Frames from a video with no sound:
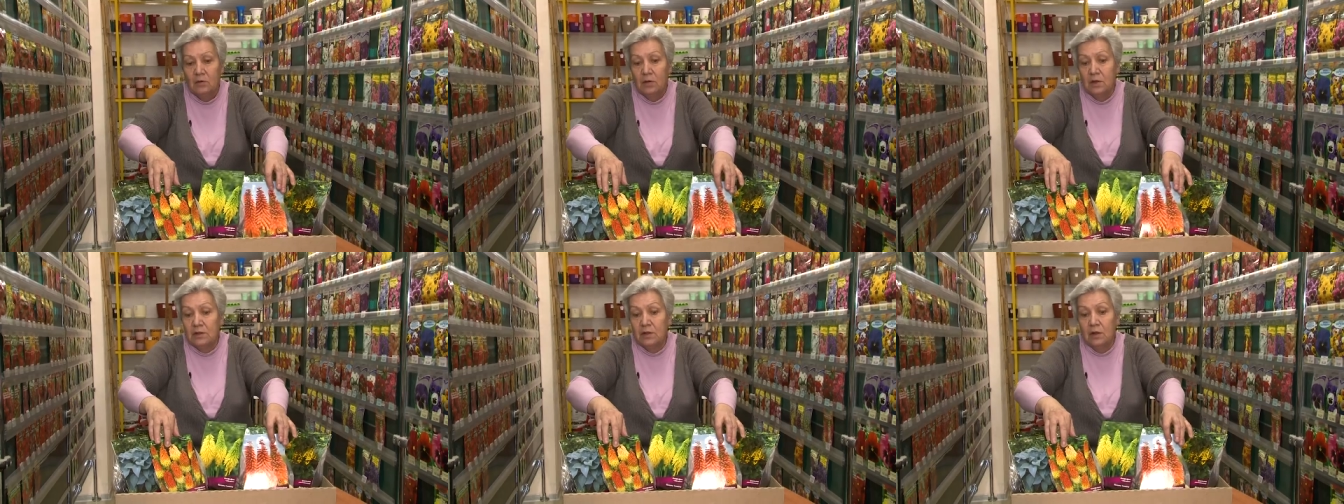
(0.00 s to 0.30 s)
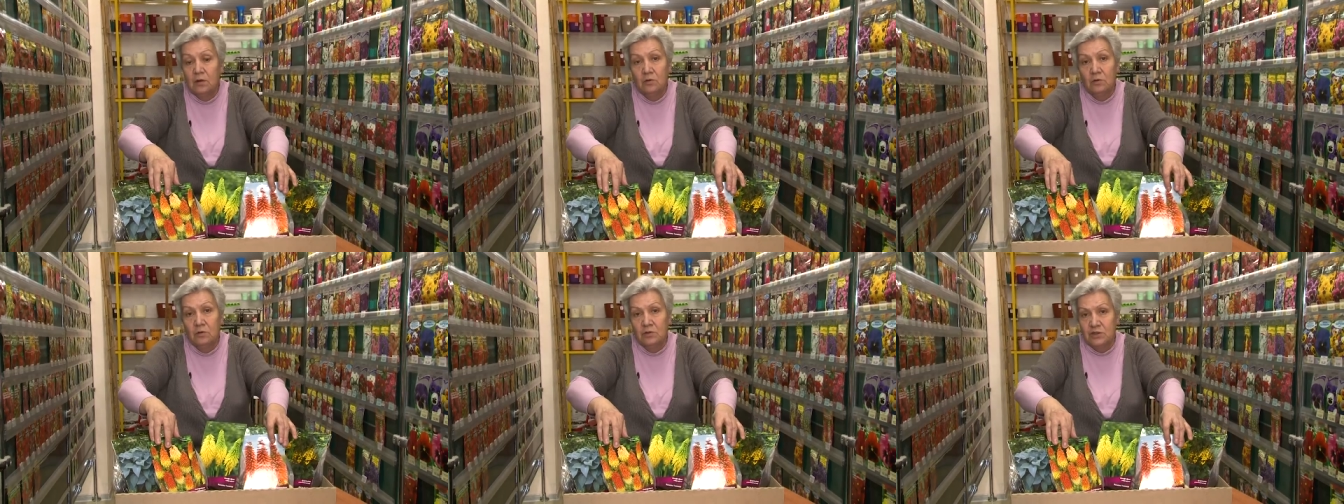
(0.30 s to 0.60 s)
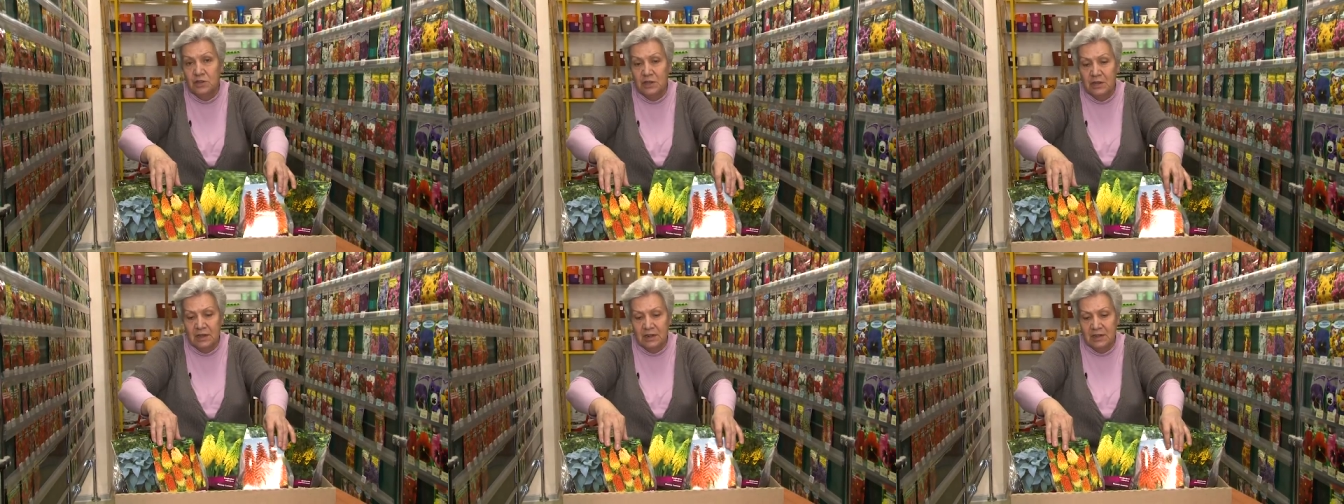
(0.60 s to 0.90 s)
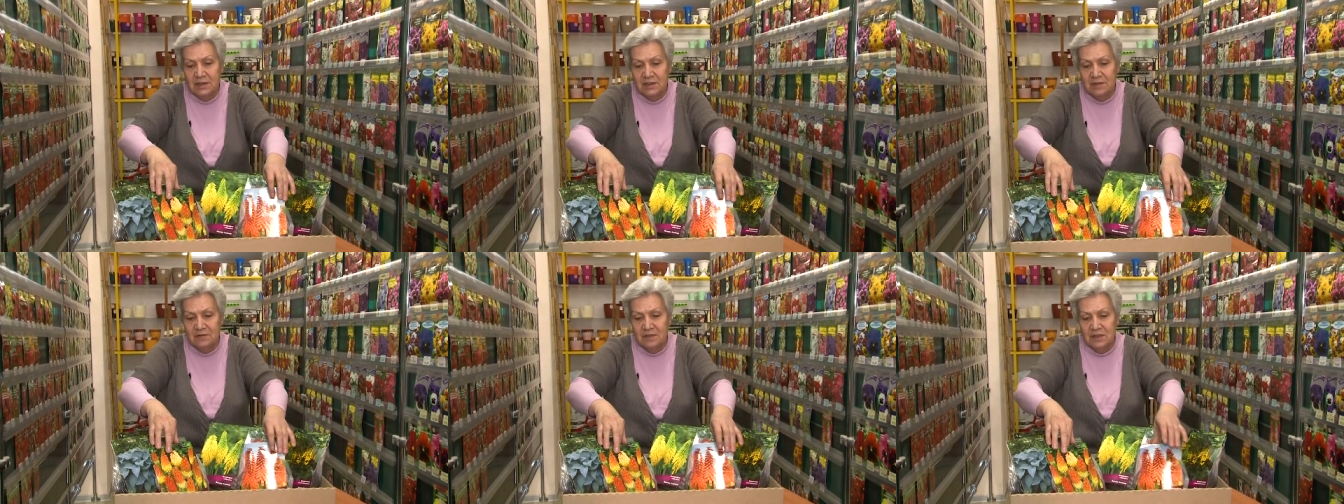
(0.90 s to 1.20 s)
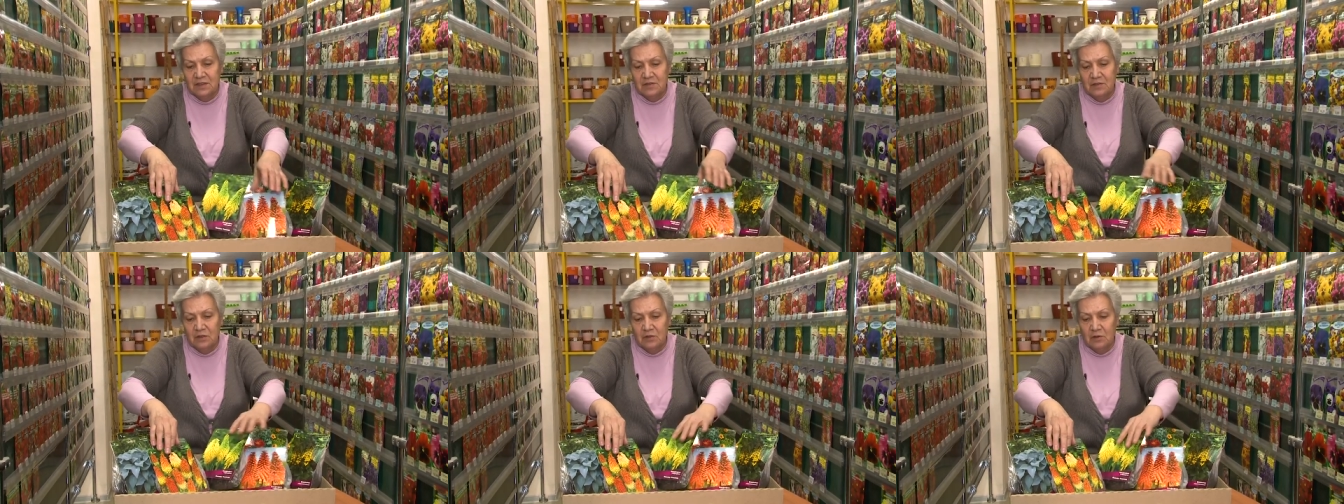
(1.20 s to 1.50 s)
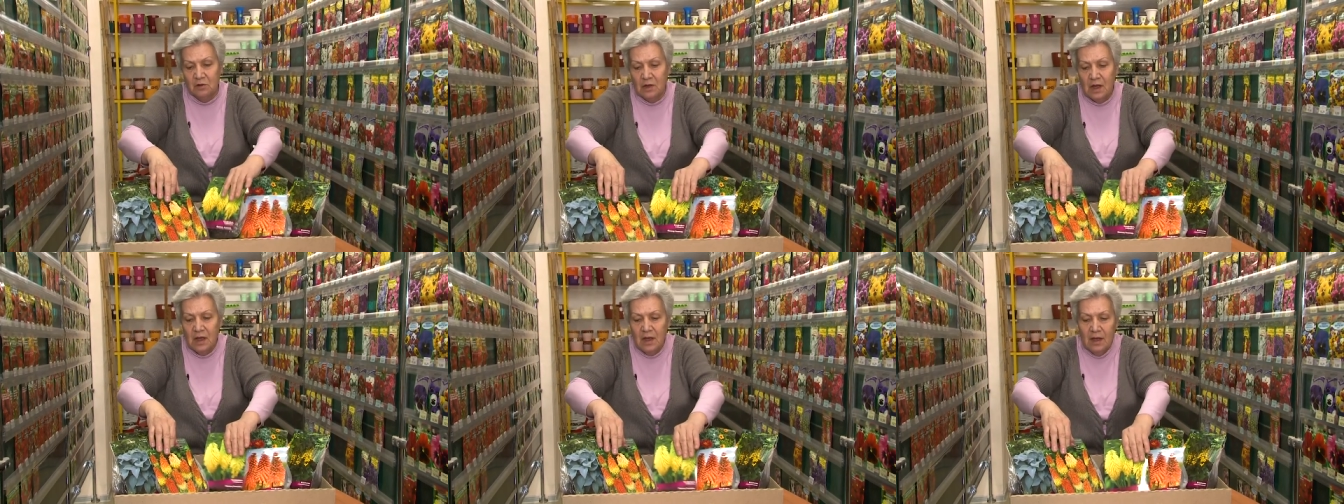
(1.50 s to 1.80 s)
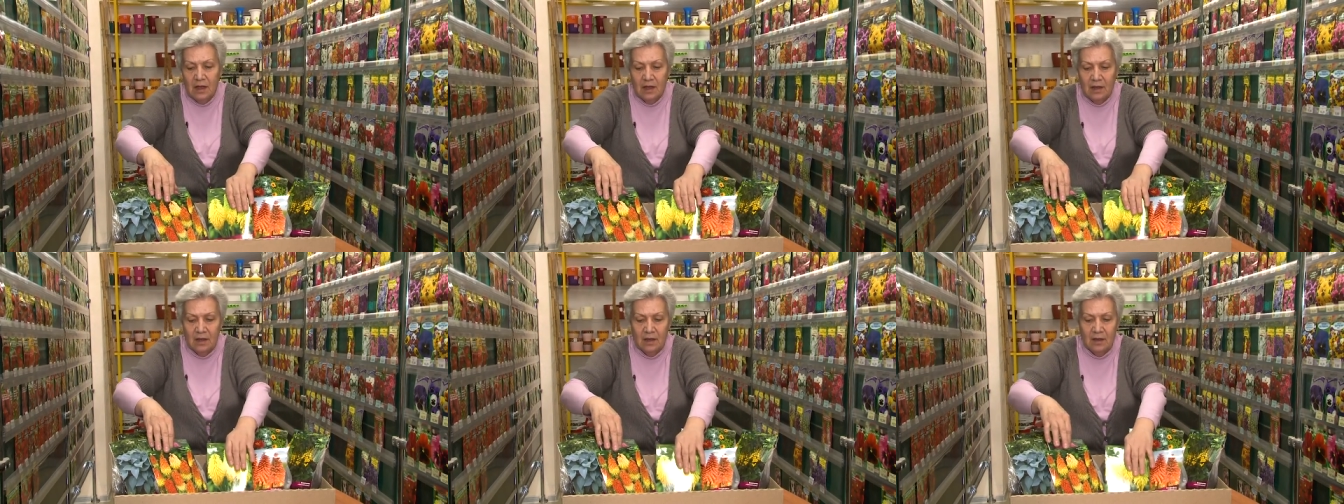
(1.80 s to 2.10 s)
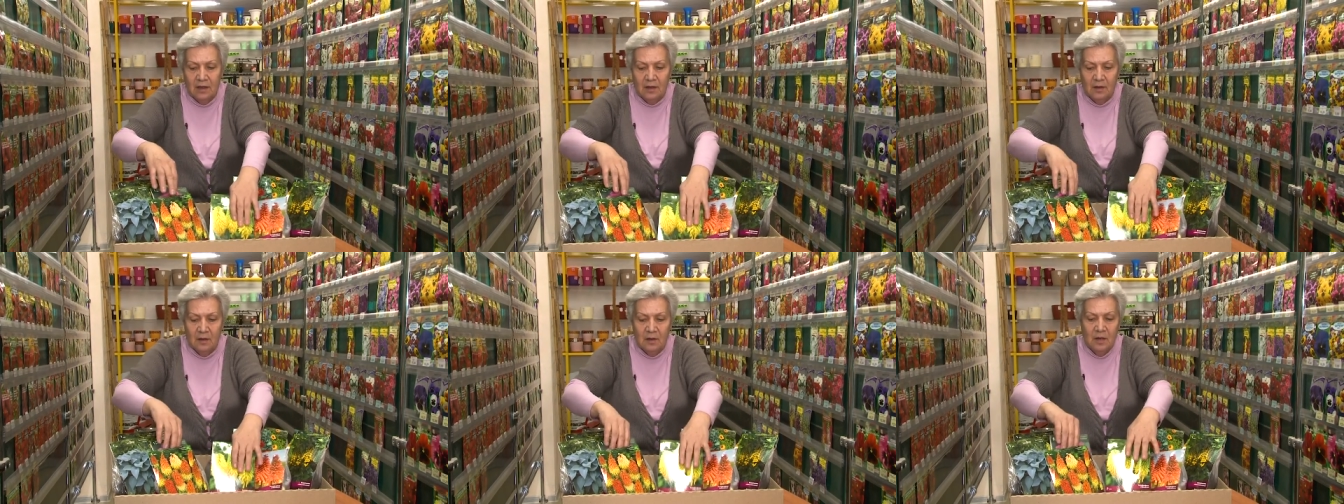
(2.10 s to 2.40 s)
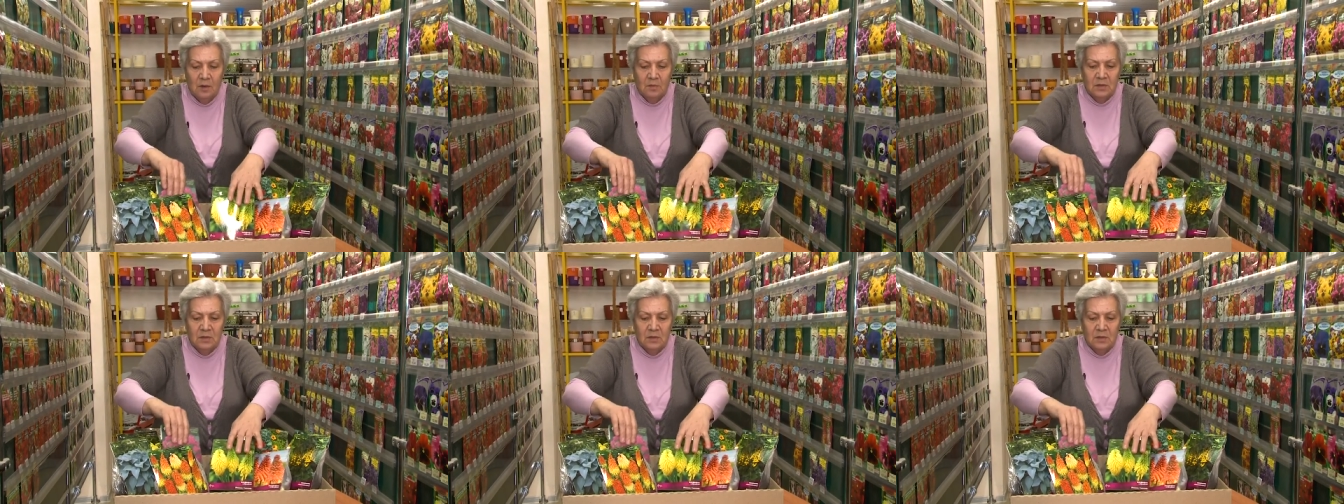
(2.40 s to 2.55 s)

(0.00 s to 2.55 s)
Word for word: Это очень красивый цветок. А,